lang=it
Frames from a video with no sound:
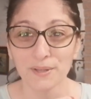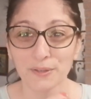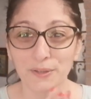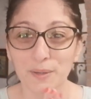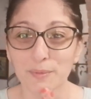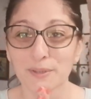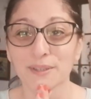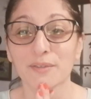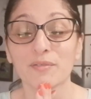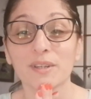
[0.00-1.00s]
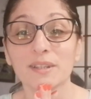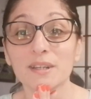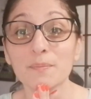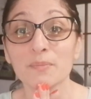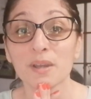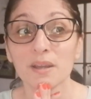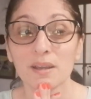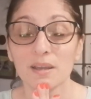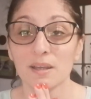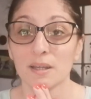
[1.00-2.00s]
dietro la porta a vetri
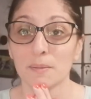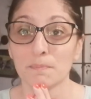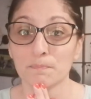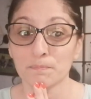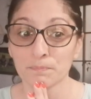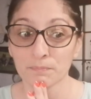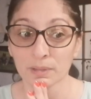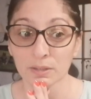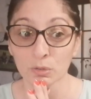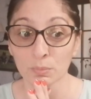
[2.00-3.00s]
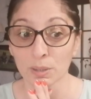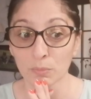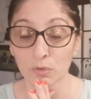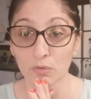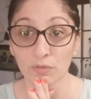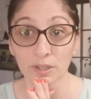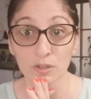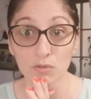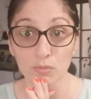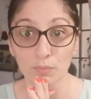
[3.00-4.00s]
e mm, dobbiamo
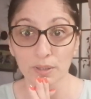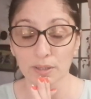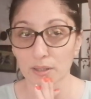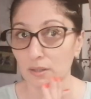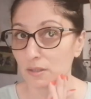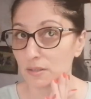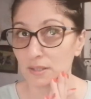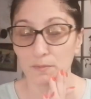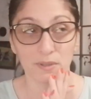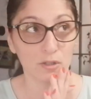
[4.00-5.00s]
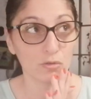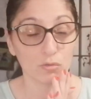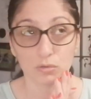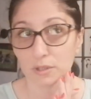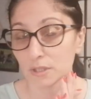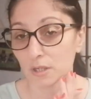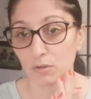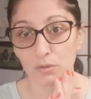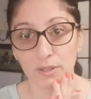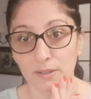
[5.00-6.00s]
fare giù perché la settimana scorsa con